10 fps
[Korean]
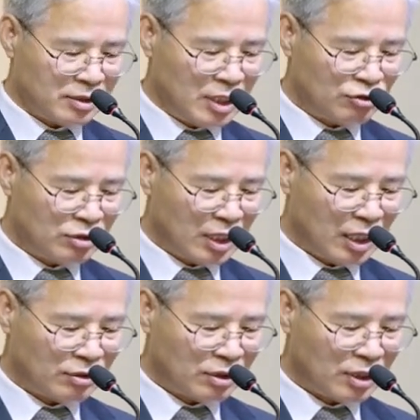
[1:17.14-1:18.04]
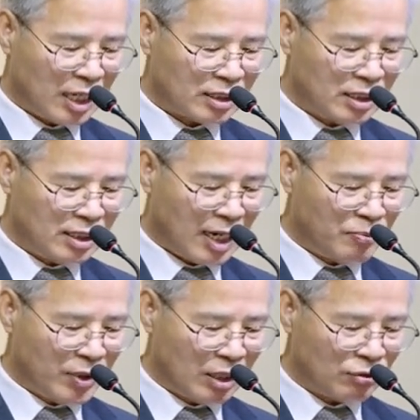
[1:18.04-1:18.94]
예수님께서 그 당시
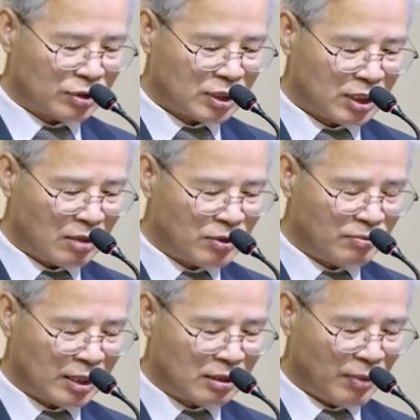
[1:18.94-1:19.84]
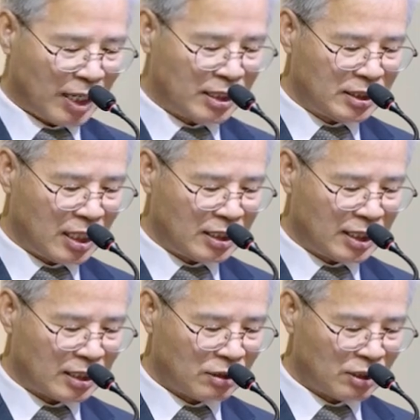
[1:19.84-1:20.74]
랍비라고 칭함을 받는
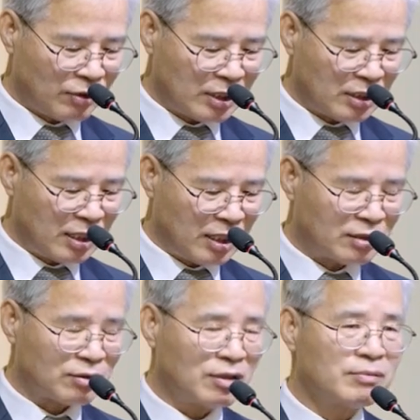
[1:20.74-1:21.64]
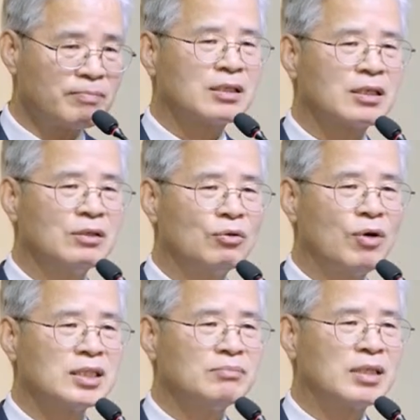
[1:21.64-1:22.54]
바리새인이나 서기관들에 대해서
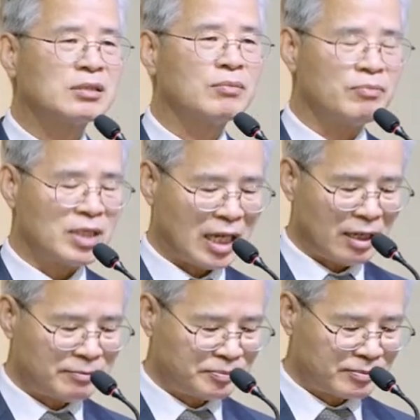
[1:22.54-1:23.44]
경고하신 말씀입니다.